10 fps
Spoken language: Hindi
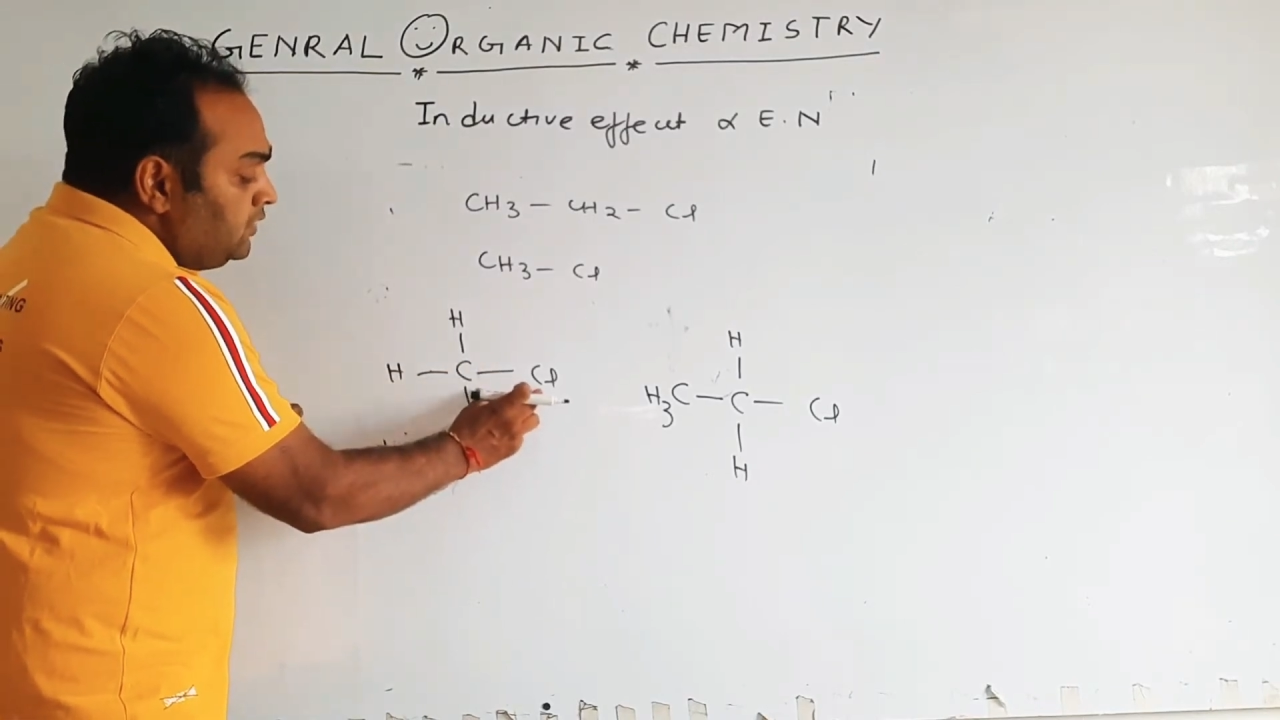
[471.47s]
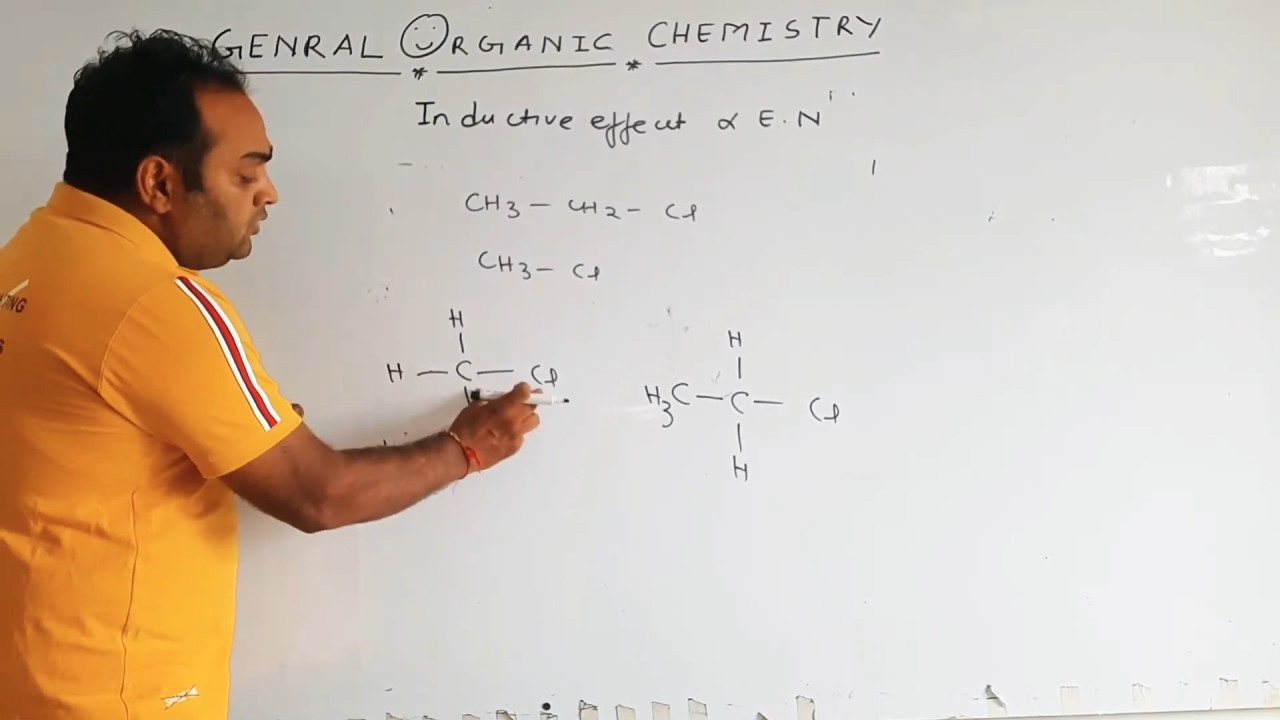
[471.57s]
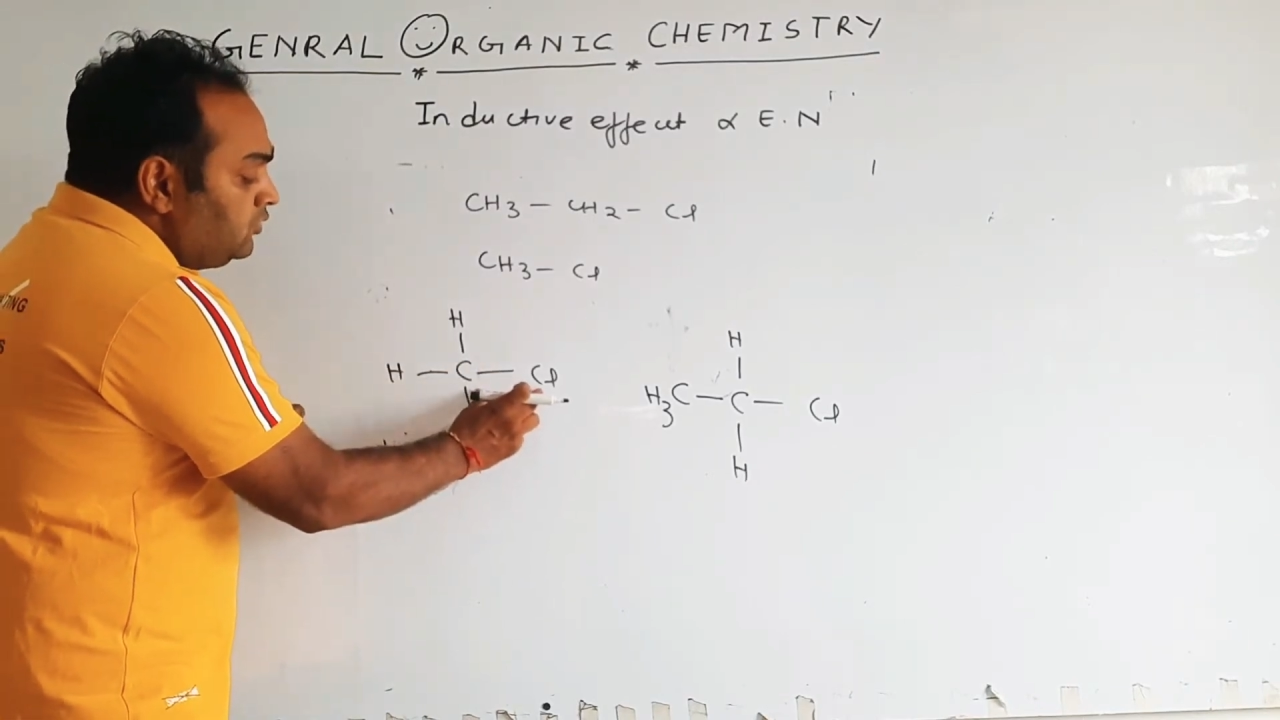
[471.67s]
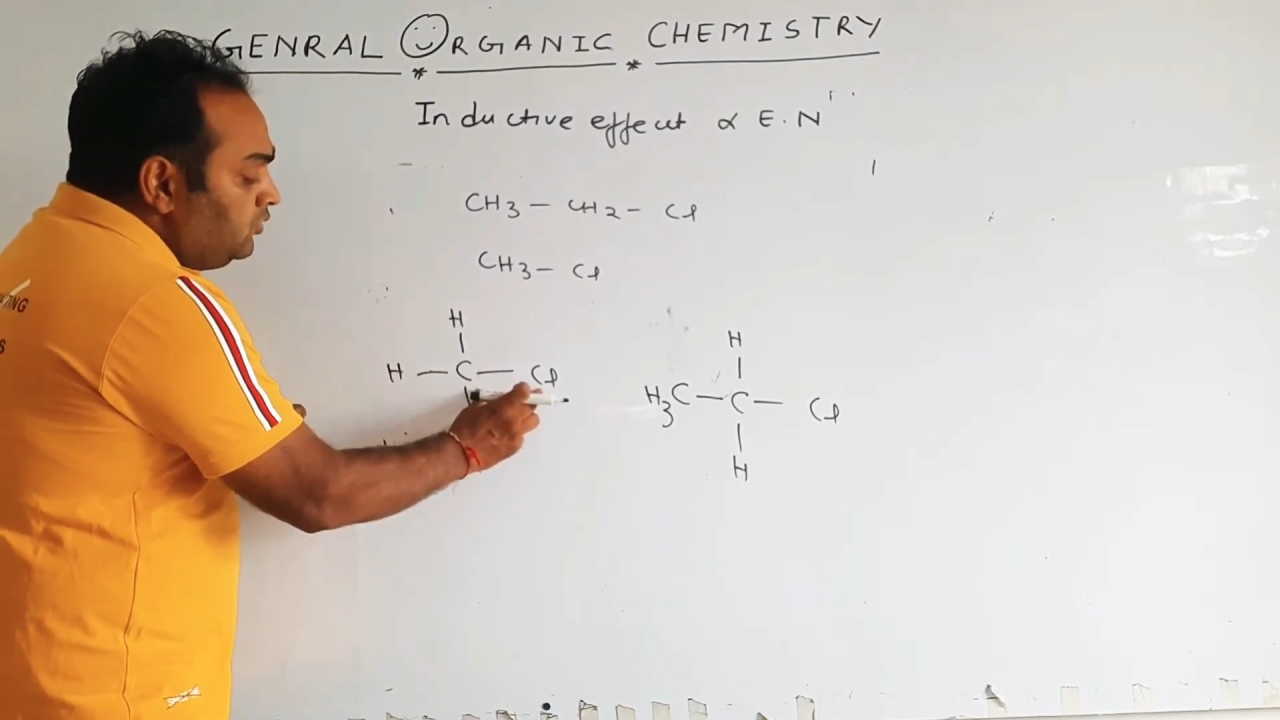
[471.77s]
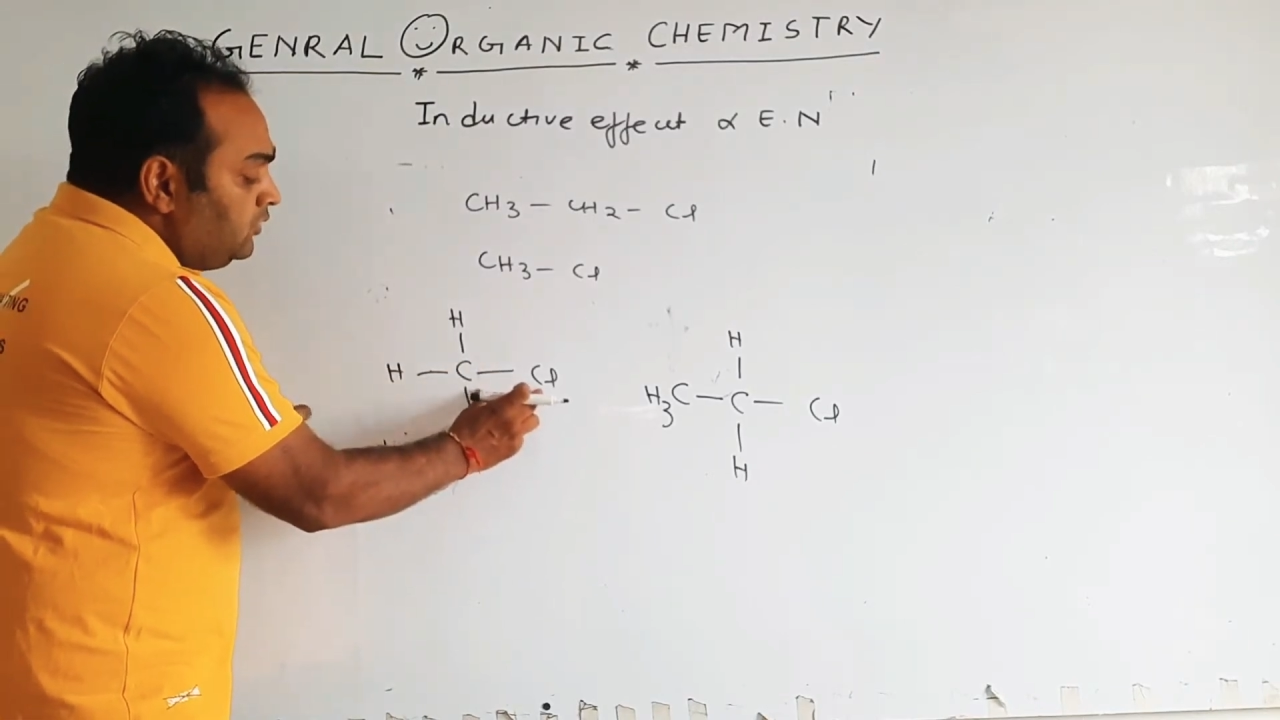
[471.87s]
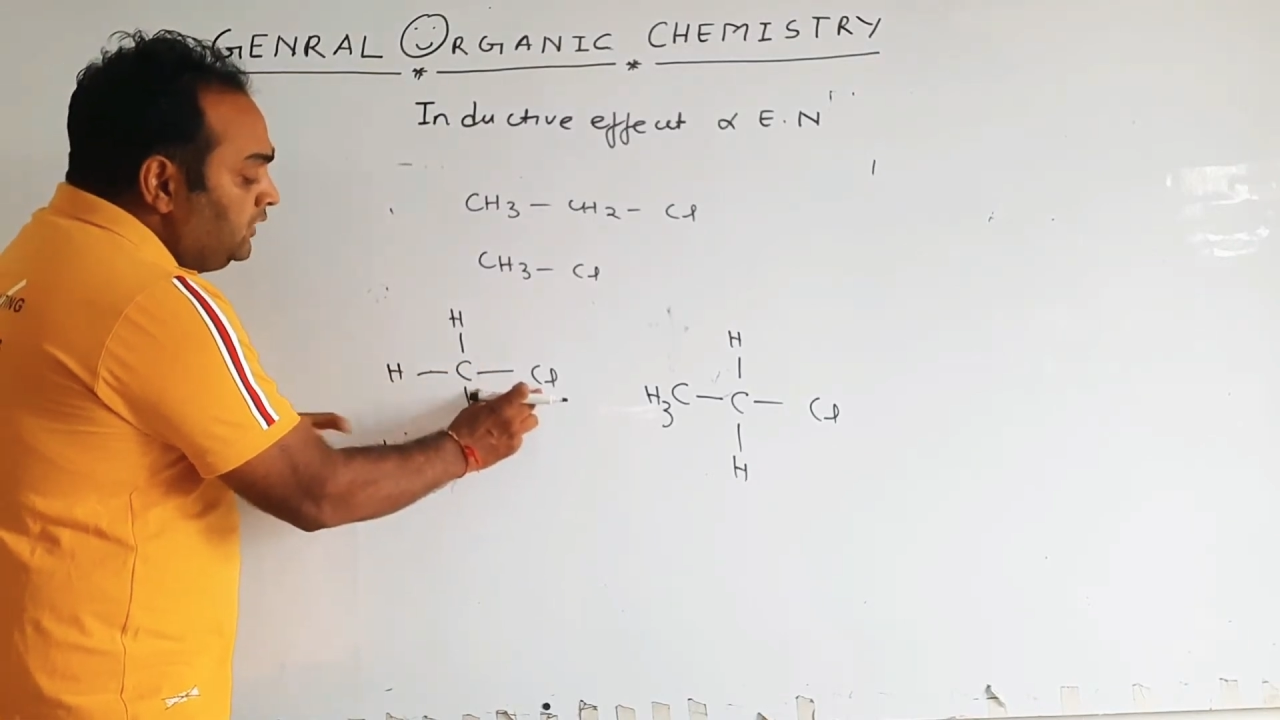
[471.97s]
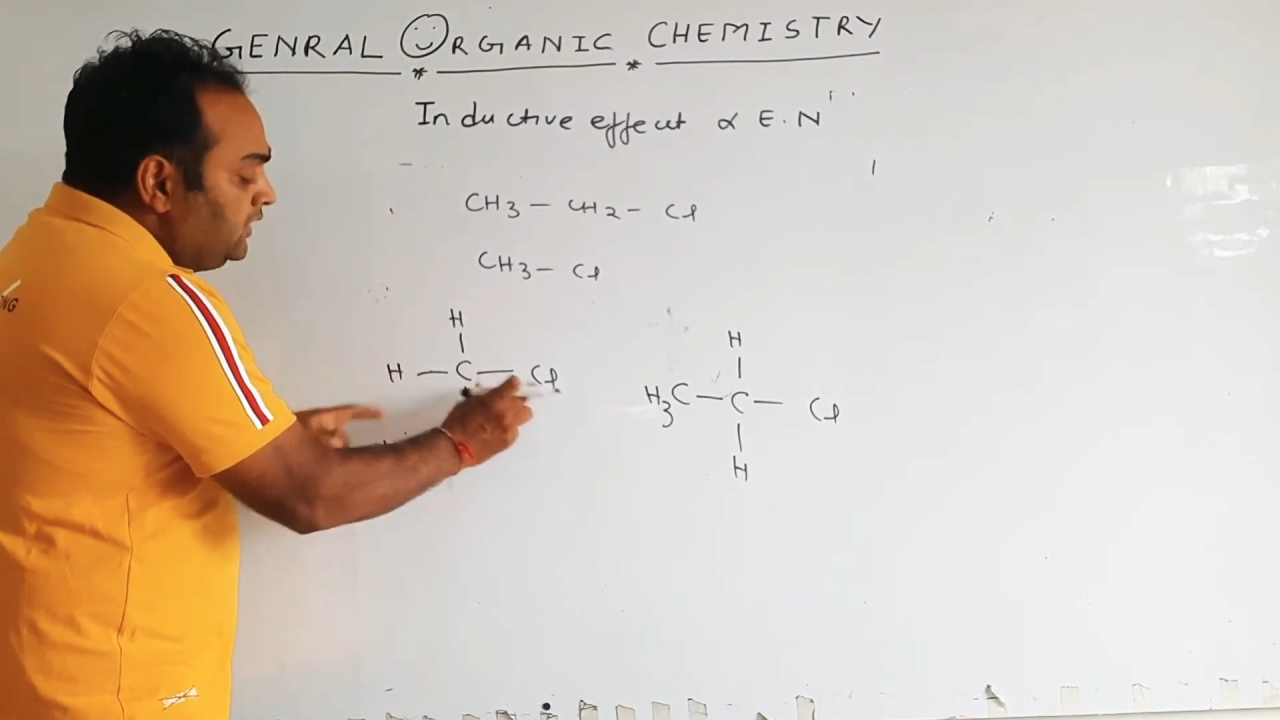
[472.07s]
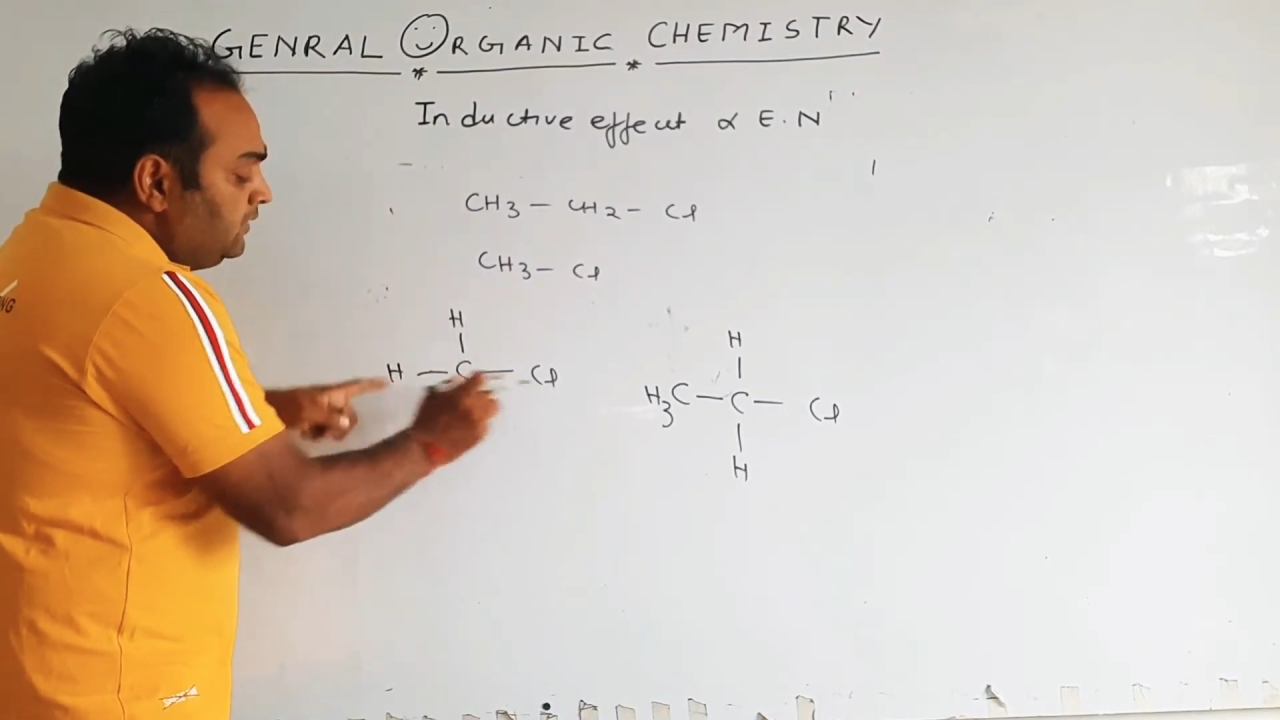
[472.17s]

और क्लोरीन